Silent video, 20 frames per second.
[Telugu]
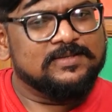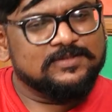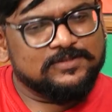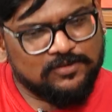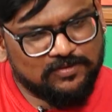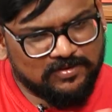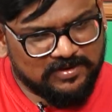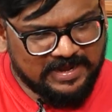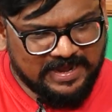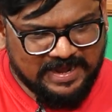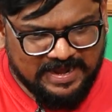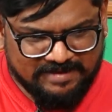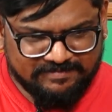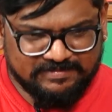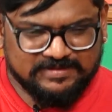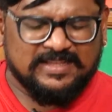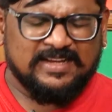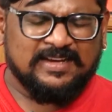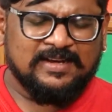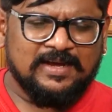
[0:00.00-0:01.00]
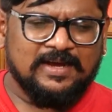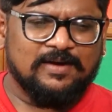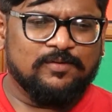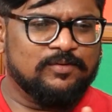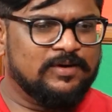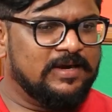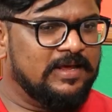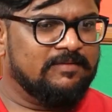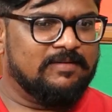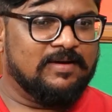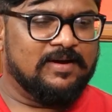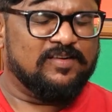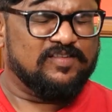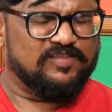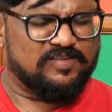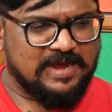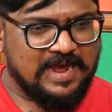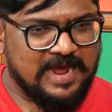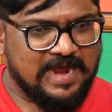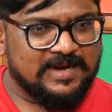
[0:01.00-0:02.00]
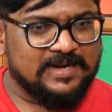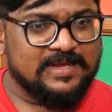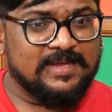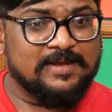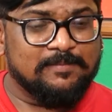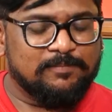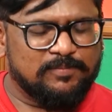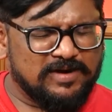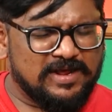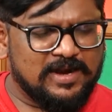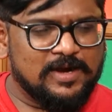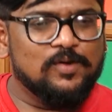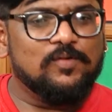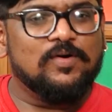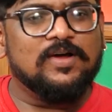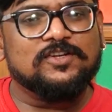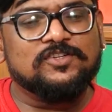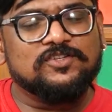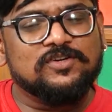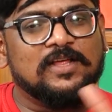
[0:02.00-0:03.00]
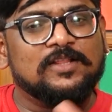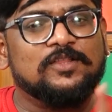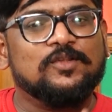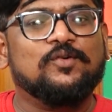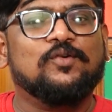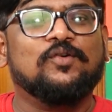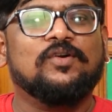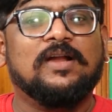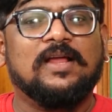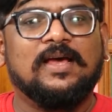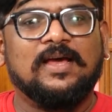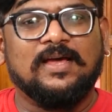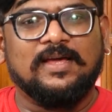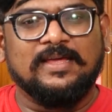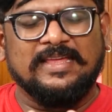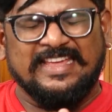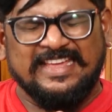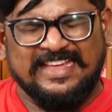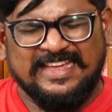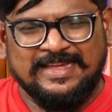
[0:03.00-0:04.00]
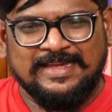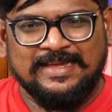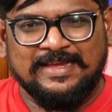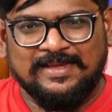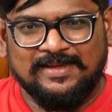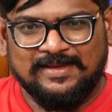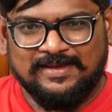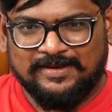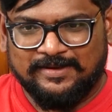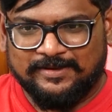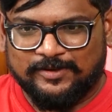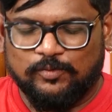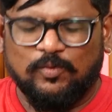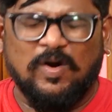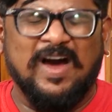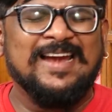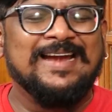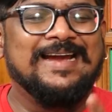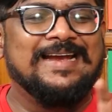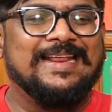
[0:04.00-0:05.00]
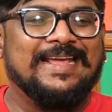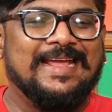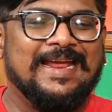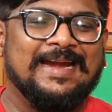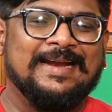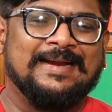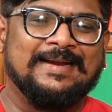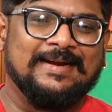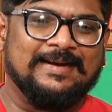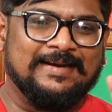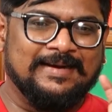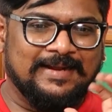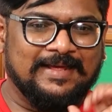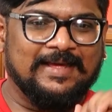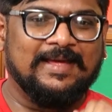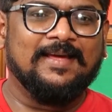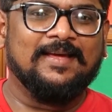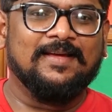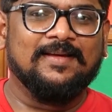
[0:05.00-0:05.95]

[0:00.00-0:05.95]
సో ఆ విధంగా ఉండేవాళ్ళు కానీ ఇప్పుడు అల్లు అర్జున్ అందుకున్న ఈ క్వాలిటీ ఏంటంటే